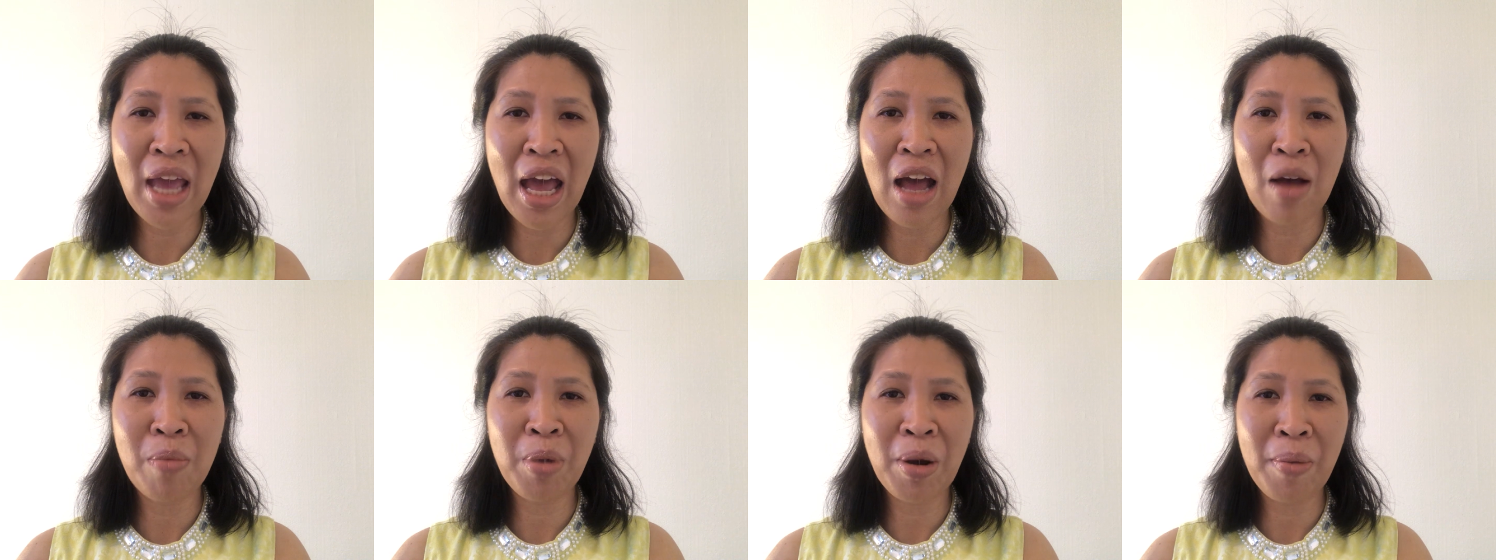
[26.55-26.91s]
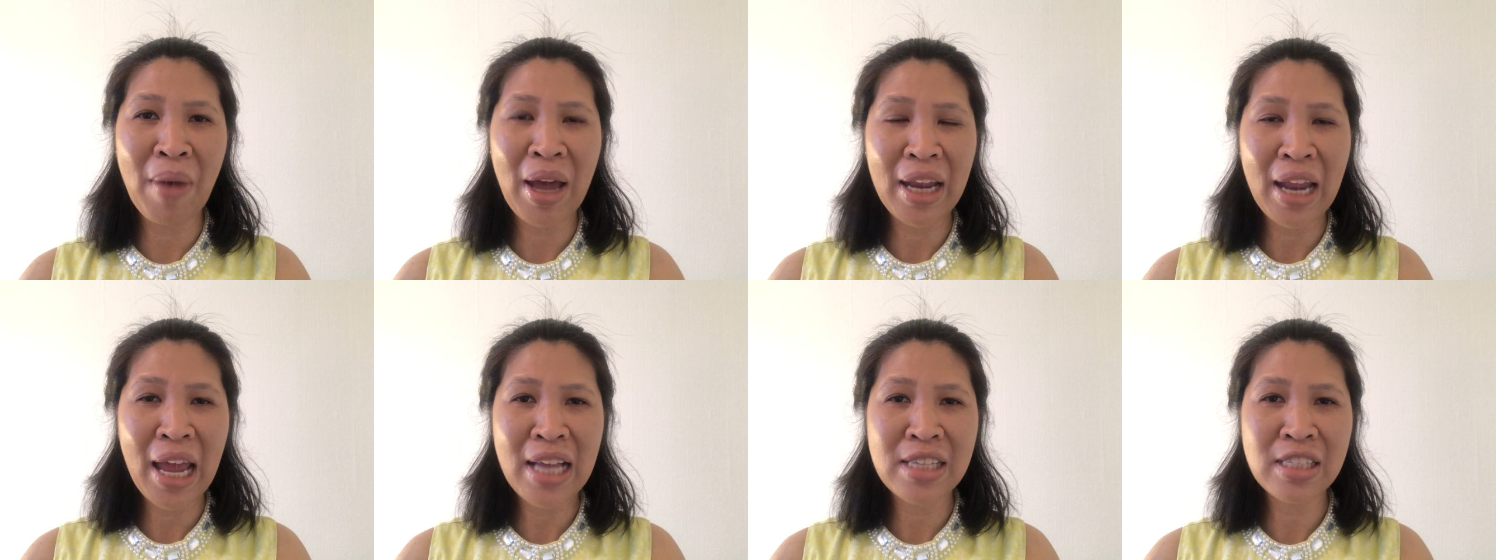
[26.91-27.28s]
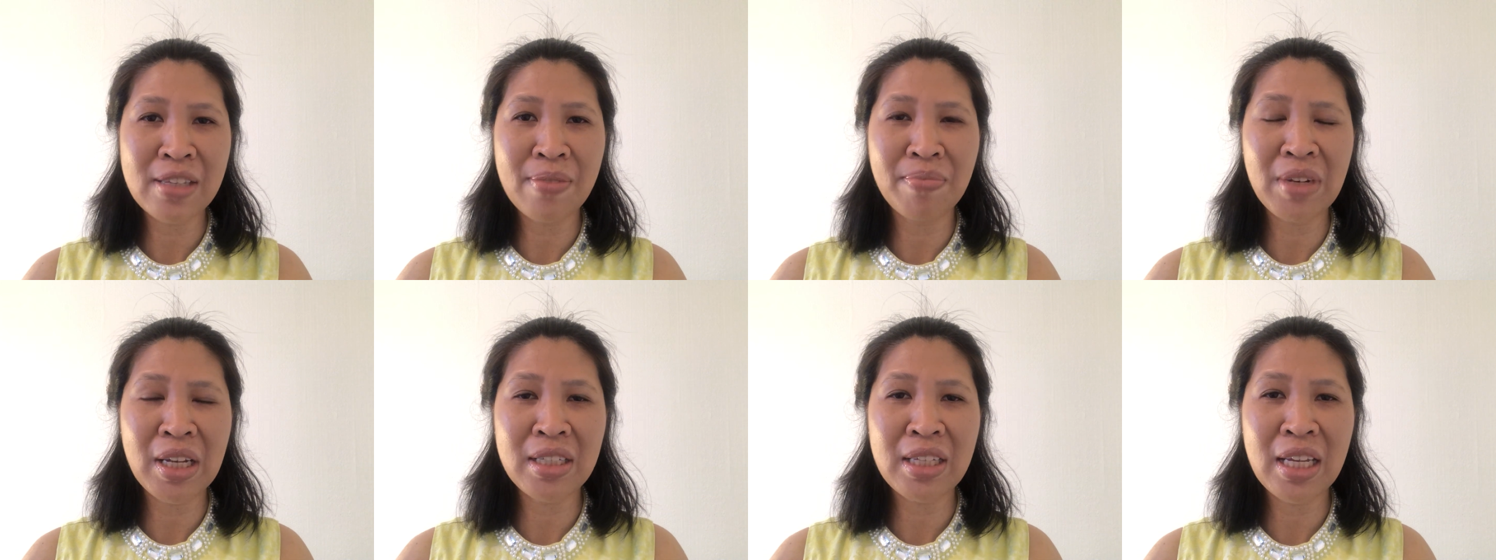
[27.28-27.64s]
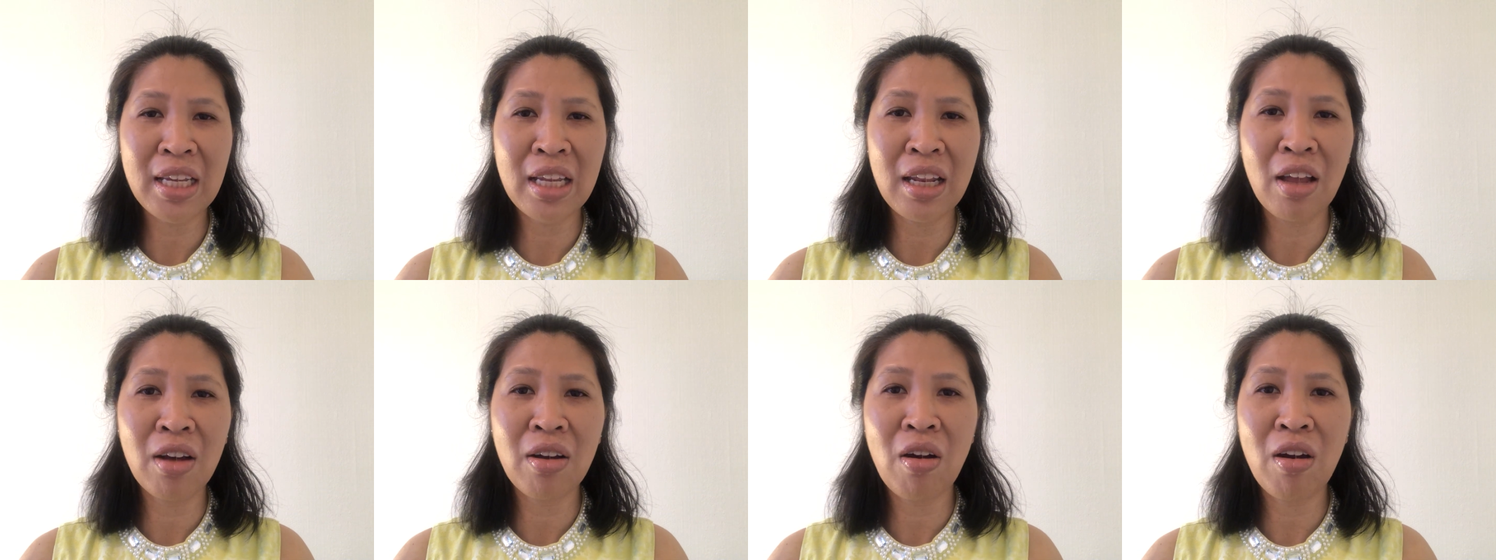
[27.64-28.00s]
ยาวประมาณห้าสิบนาที
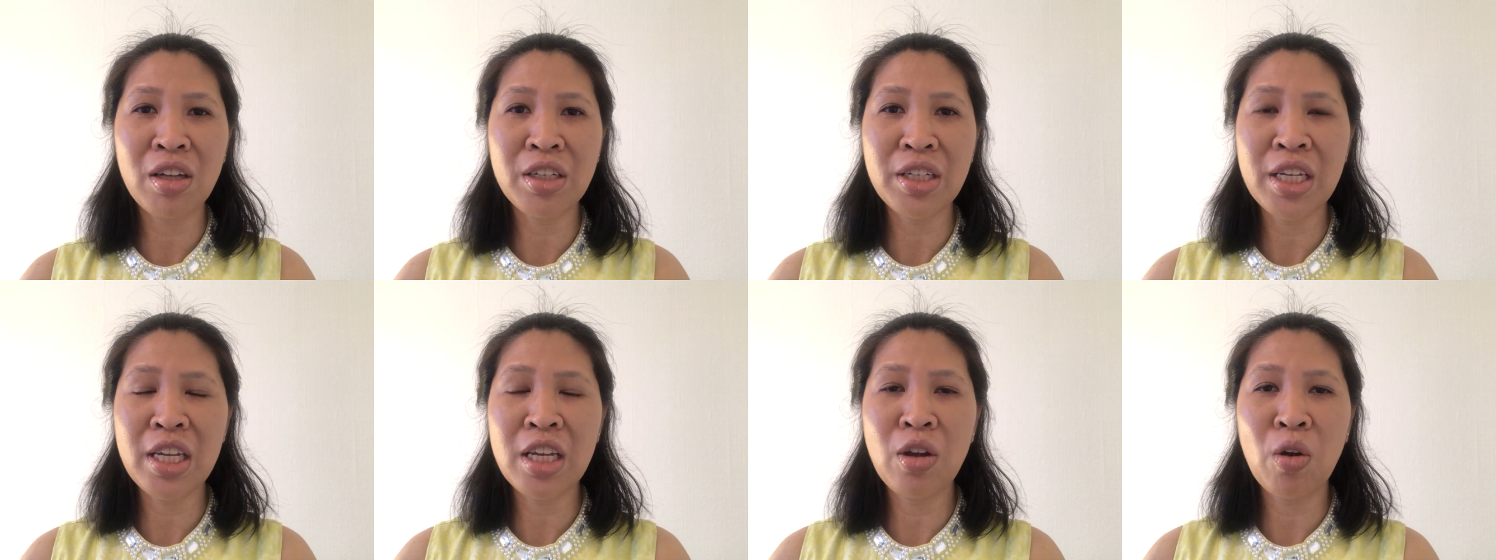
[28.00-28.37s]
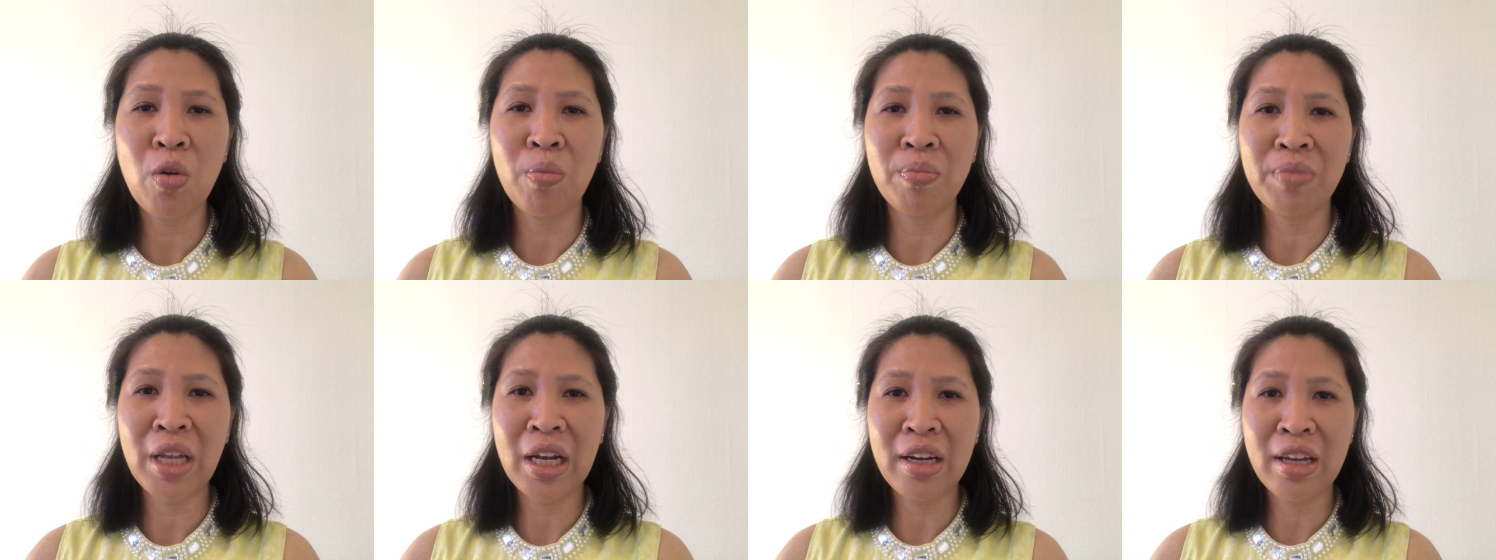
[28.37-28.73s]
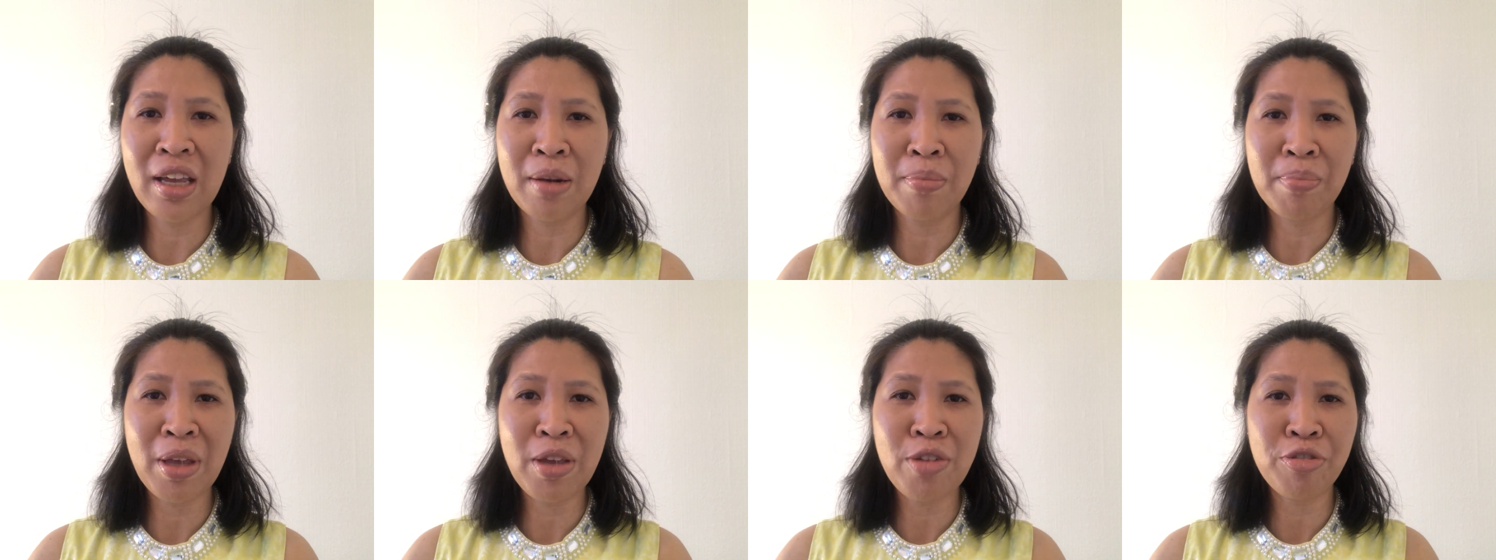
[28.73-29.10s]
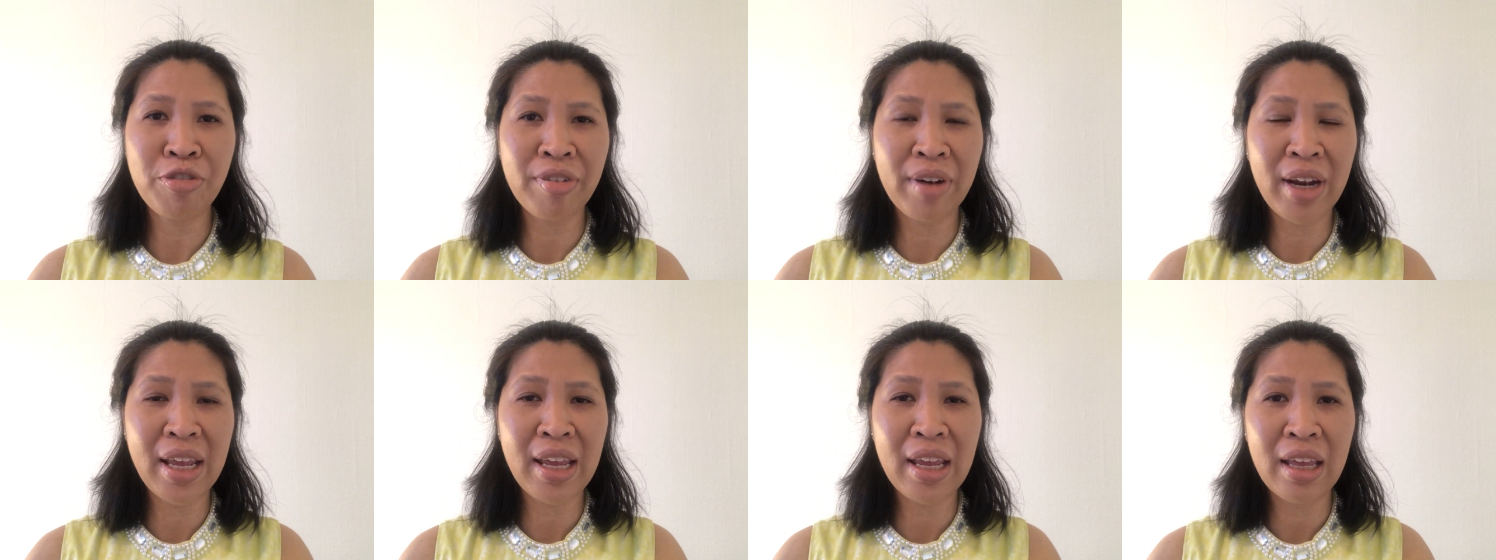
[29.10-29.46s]
แล้วก็ที่กลุ่มนักเรียนไม่ฟ
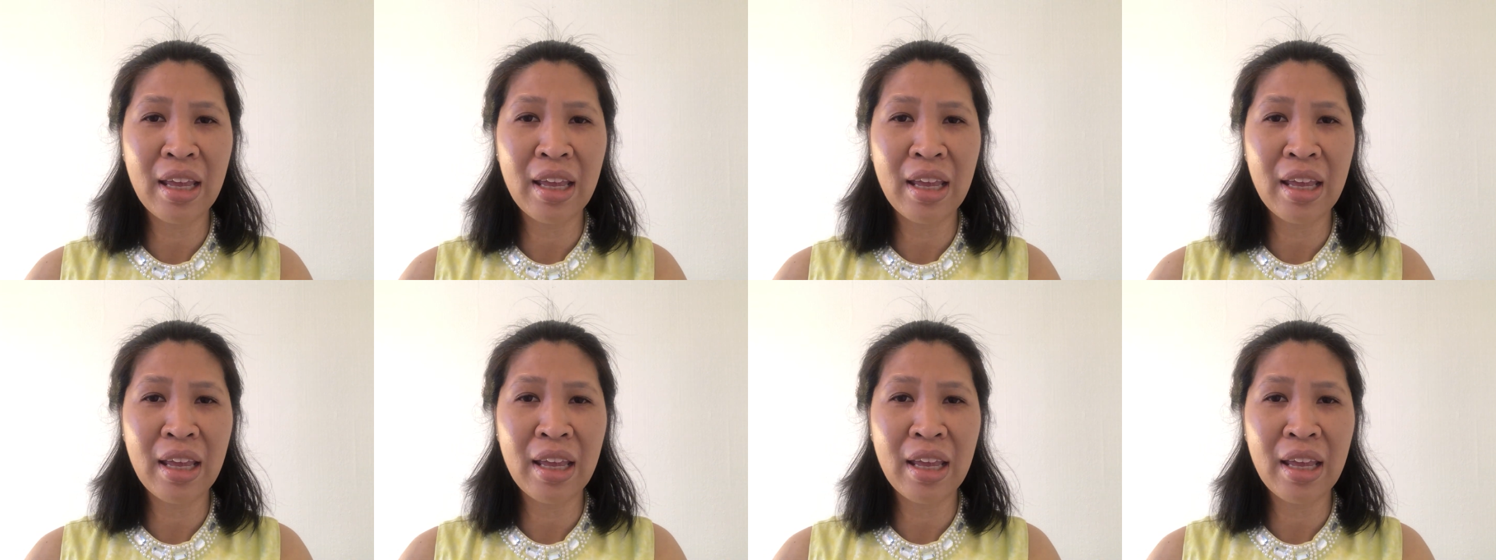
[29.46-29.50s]
รี